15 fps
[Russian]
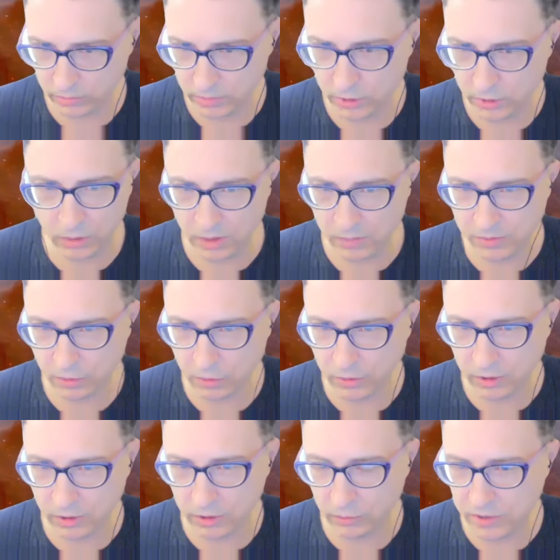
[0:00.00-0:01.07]
Не только
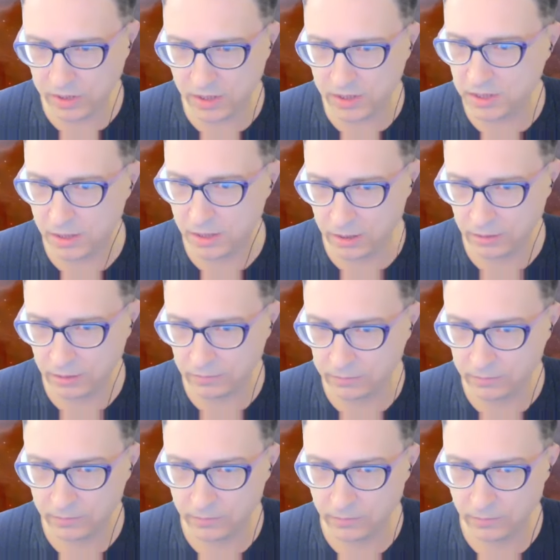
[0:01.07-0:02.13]
психологи, но и эзотерики.
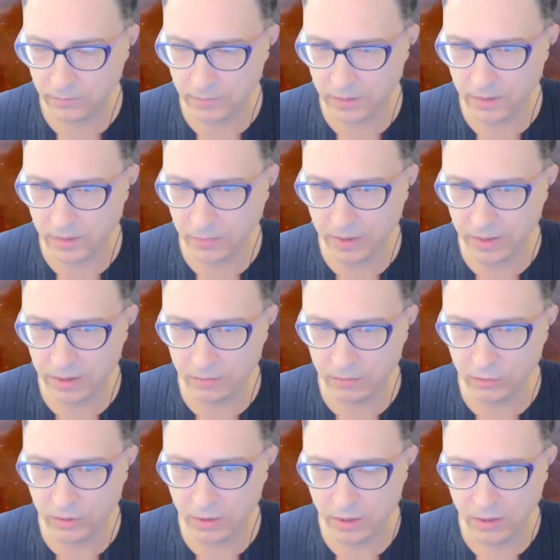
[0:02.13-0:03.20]
И
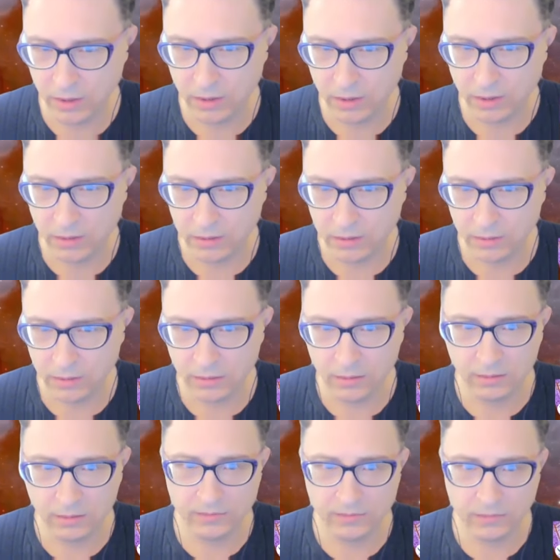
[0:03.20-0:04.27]
поэтому
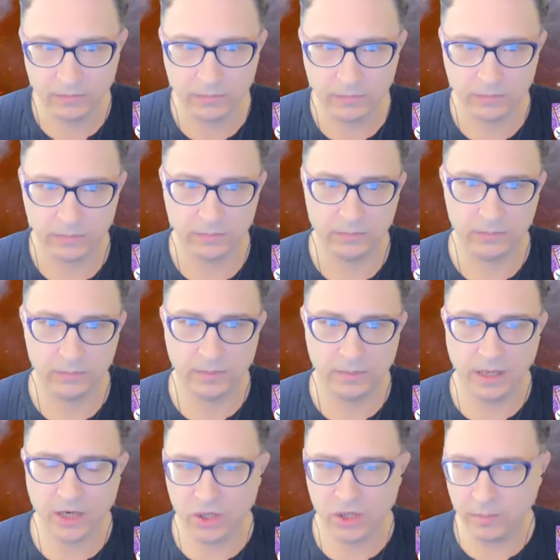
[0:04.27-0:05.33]
э,
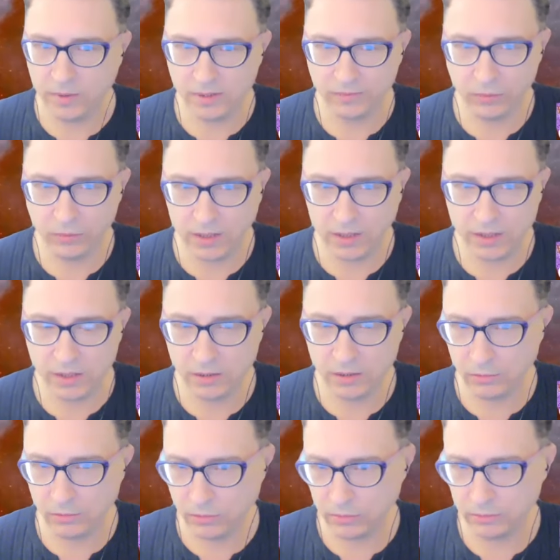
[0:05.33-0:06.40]
покажи мне свою
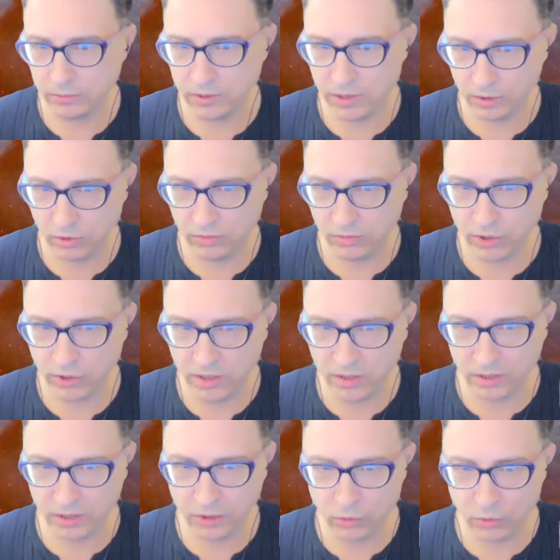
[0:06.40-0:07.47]
гостиную, где ты живешь, я
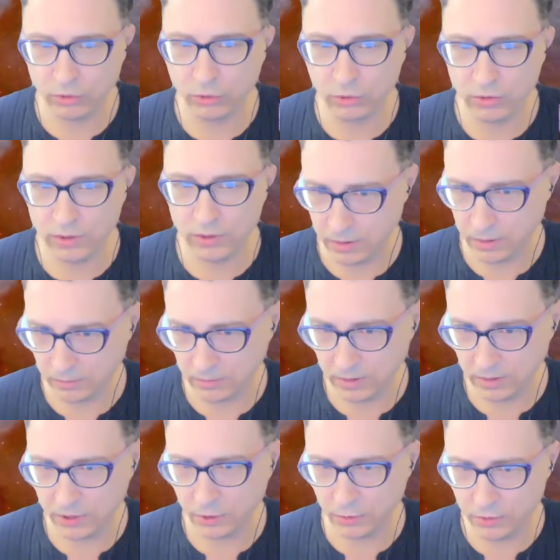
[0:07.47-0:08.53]
скажу, кто ты,
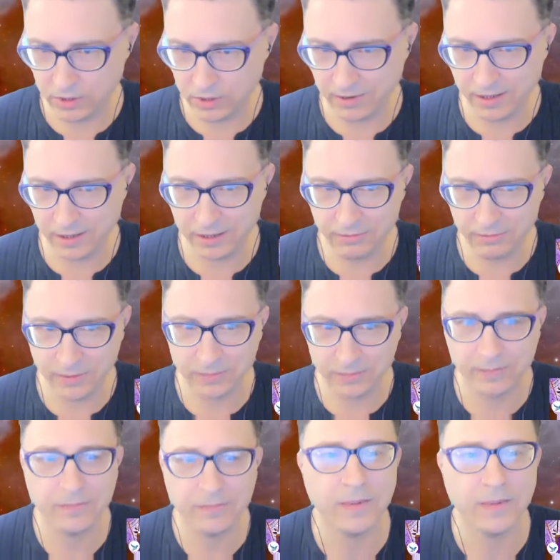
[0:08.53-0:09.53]
да, что у тебя в голове.